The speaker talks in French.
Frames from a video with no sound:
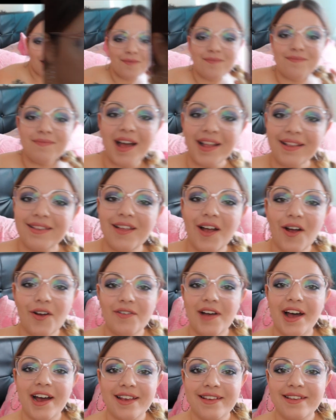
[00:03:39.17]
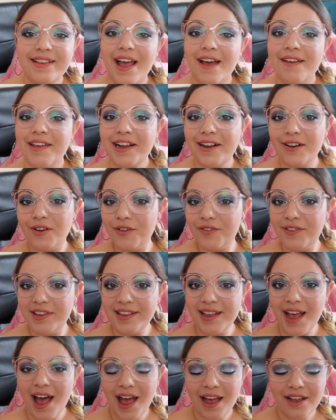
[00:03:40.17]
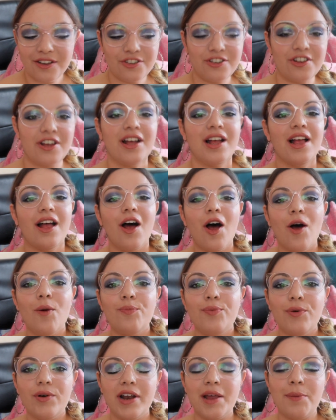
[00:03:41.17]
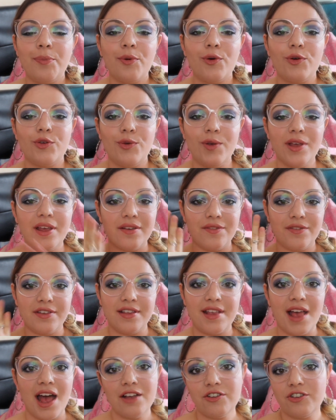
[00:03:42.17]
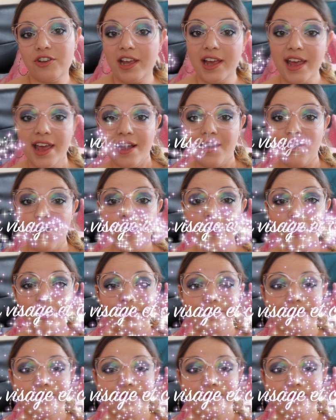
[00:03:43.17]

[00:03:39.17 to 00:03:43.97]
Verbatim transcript: Maintenant on va rester avec le visage euh, pour les produits visage et corps.